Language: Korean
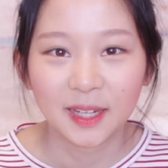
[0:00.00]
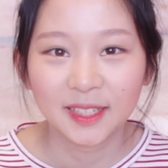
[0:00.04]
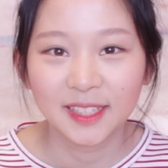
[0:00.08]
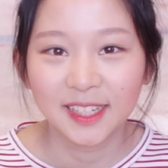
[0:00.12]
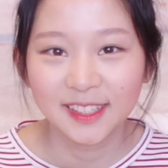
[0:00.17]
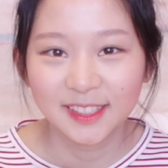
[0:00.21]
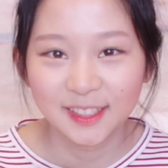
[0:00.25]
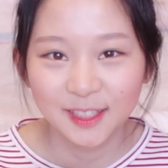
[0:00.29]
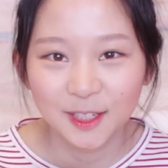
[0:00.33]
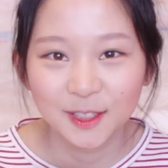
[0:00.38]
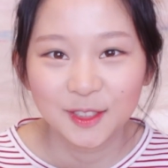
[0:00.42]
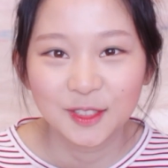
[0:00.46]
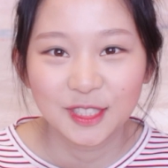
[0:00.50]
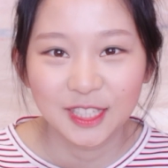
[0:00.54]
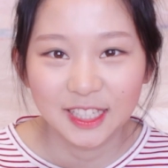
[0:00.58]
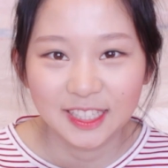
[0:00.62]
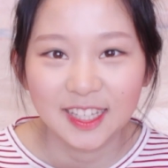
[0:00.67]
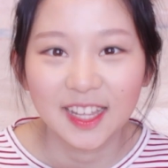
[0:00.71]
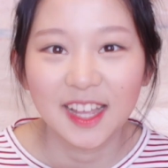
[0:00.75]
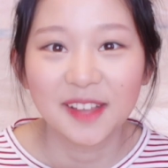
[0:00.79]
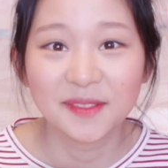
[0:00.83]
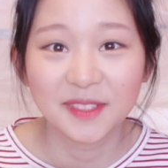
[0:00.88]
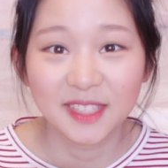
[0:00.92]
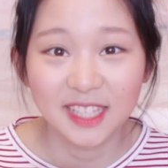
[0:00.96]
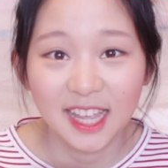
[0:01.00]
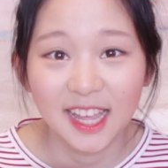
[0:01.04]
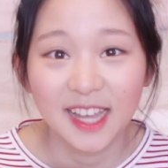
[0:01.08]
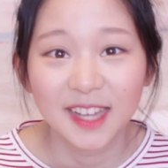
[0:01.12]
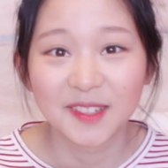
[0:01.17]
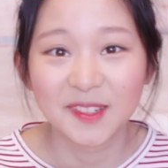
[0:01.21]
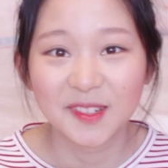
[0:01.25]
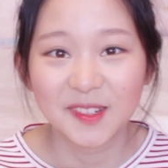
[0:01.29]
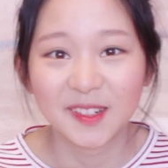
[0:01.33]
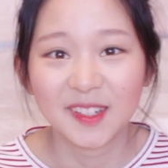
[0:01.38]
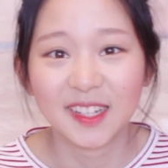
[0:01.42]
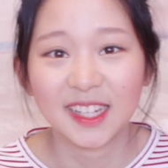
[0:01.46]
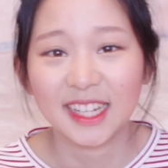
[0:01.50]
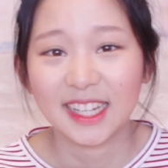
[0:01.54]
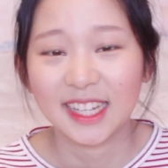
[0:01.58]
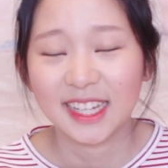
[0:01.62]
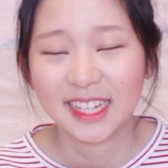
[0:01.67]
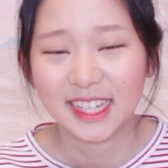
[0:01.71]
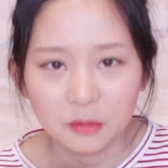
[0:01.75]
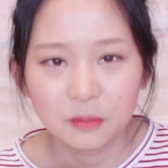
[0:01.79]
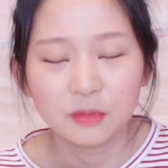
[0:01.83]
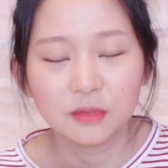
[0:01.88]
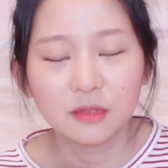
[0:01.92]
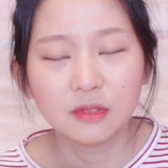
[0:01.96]
받아들여 주셔서
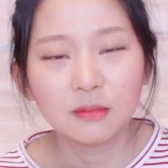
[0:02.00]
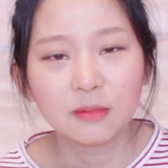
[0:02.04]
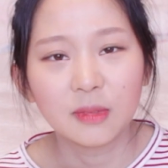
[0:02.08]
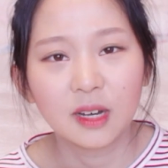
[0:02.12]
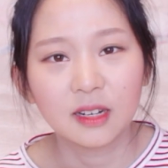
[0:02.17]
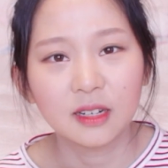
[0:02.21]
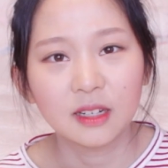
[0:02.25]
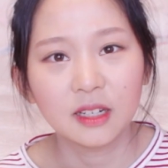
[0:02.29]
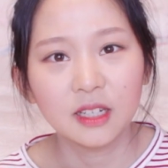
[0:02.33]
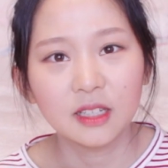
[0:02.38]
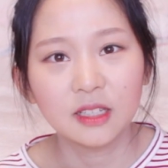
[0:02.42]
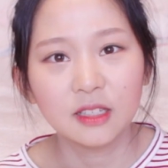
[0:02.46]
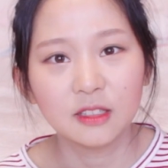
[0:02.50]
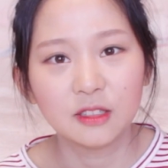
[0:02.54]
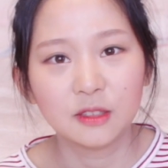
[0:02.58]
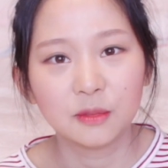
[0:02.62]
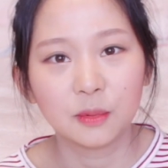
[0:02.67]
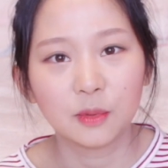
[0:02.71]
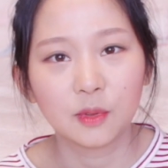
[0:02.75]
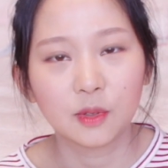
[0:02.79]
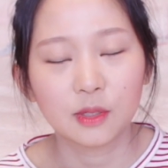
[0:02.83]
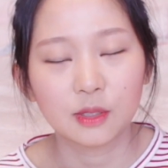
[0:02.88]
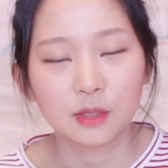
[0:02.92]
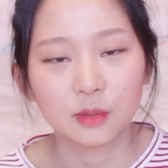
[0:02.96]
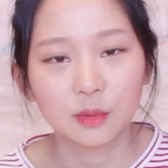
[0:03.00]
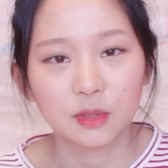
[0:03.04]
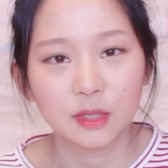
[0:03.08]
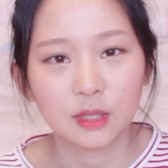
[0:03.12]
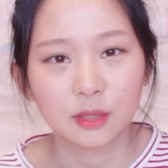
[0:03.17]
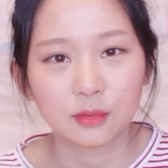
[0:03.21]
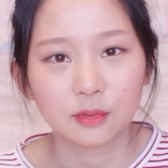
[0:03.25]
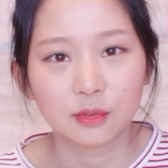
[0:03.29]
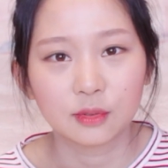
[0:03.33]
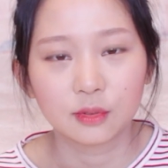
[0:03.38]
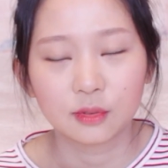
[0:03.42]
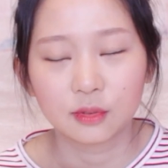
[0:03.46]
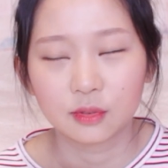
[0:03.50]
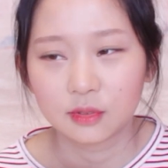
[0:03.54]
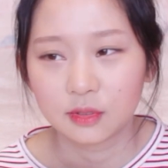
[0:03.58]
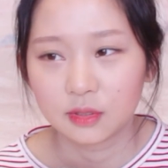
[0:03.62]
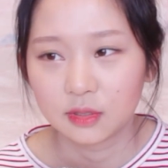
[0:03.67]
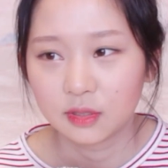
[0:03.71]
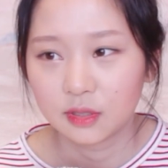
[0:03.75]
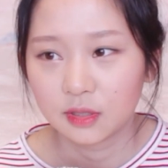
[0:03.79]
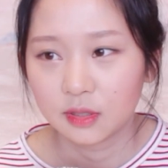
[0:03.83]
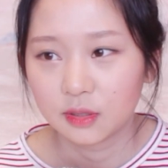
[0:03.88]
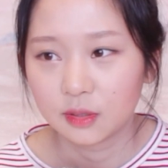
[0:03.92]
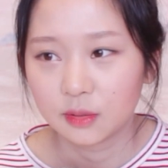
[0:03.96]
감사하고 무슨 말을 해야 될지 모르겠어. 왜 자꾸
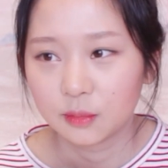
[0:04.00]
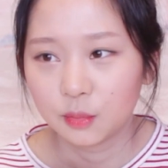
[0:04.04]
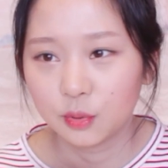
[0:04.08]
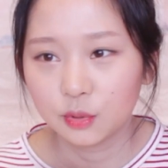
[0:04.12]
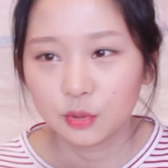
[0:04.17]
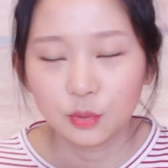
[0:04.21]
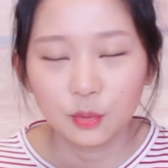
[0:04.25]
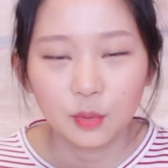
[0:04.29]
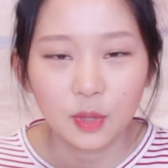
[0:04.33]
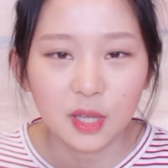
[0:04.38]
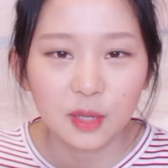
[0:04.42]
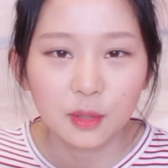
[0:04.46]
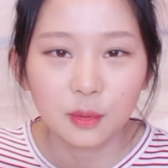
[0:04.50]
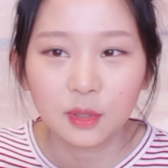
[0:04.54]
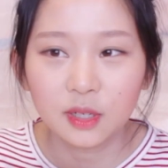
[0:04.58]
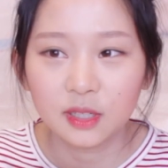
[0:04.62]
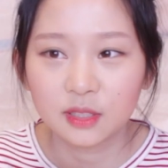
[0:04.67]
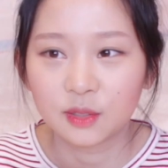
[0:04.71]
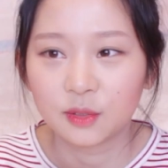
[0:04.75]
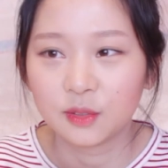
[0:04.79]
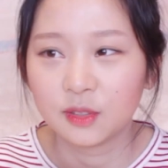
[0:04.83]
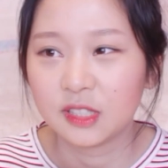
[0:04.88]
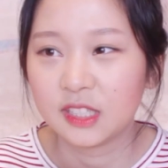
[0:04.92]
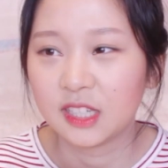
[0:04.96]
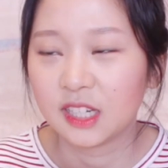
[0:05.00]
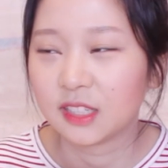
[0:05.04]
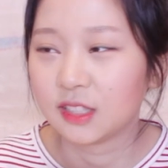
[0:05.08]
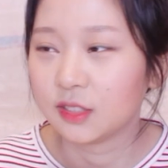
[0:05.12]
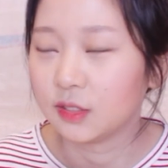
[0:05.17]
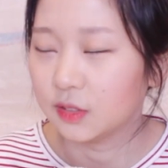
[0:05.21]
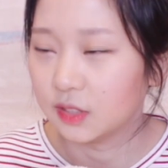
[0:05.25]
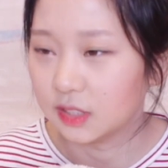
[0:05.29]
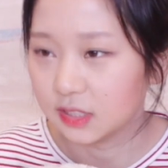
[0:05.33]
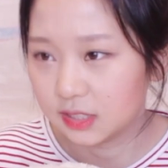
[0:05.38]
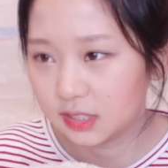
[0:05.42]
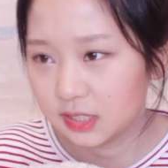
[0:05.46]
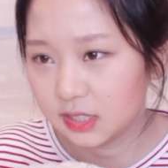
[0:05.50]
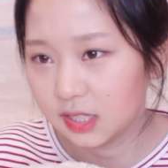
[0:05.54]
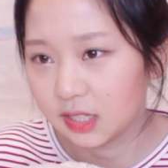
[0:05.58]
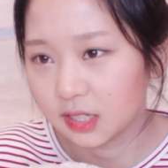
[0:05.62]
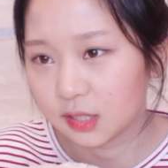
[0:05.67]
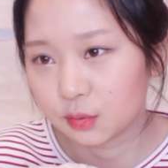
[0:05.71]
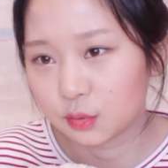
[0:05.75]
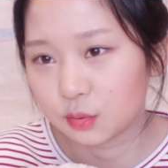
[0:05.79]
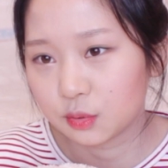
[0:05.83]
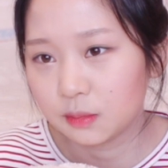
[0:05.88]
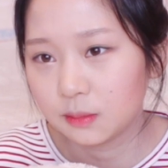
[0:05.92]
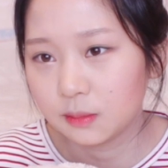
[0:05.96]
모든 회로가 정지하는 것 같지?
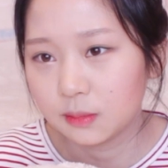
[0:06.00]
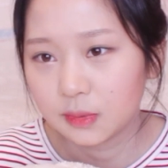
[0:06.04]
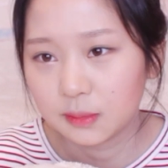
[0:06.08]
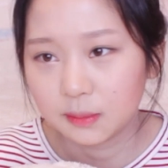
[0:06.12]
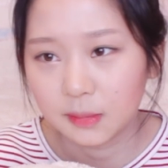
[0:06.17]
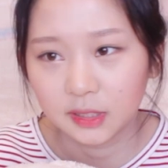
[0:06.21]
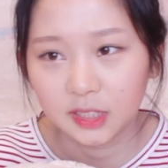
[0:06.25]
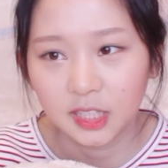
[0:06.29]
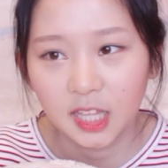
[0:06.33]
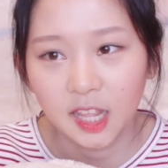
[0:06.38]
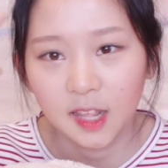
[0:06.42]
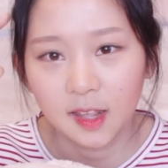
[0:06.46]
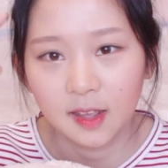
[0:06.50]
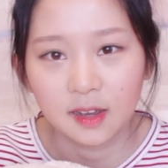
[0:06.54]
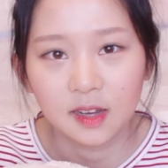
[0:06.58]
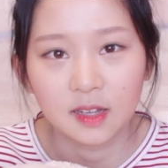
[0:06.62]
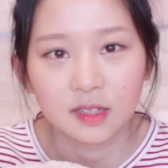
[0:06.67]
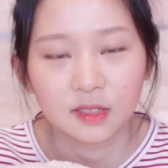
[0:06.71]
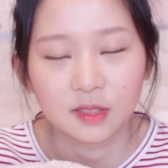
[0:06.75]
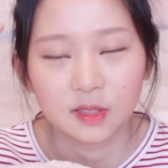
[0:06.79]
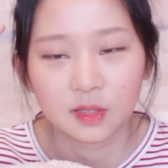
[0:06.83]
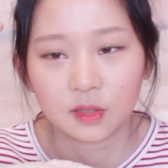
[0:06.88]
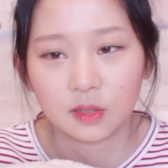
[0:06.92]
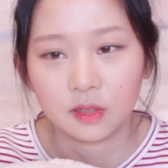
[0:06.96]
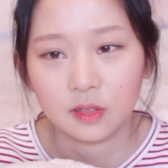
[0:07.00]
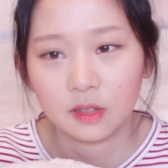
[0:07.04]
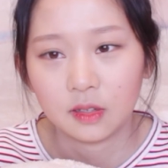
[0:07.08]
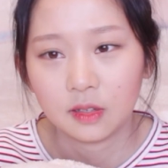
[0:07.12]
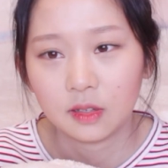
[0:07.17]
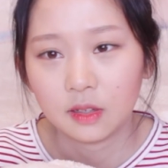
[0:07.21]
애가 좀 마탱이가 갔어.